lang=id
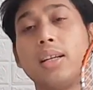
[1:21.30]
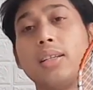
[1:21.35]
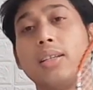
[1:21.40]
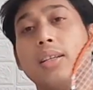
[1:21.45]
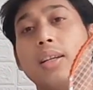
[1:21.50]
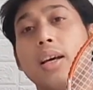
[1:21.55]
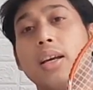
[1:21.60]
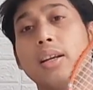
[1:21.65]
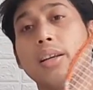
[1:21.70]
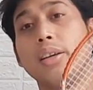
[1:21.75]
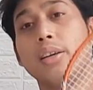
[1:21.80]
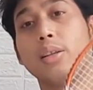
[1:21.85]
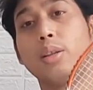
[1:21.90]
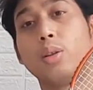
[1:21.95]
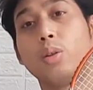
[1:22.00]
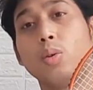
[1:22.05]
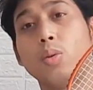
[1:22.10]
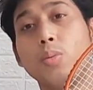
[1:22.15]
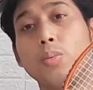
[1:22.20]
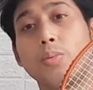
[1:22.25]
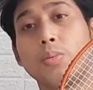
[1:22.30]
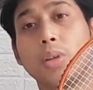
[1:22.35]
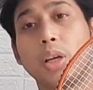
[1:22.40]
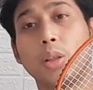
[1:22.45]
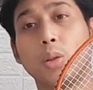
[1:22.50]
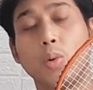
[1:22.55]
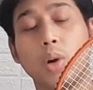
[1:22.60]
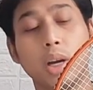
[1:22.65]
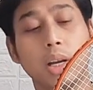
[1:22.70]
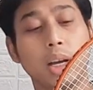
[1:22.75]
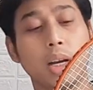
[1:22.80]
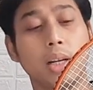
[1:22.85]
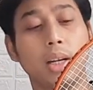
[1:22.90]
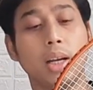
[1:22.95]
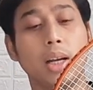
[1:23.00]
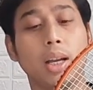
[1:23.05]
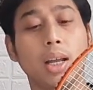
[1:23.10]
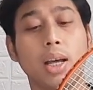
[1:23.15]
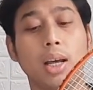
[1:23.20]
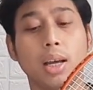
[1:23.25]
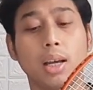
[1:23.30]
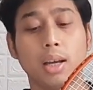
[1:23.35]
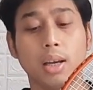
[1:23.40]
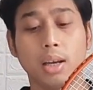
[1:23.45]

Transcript: senar itu satuannya adalah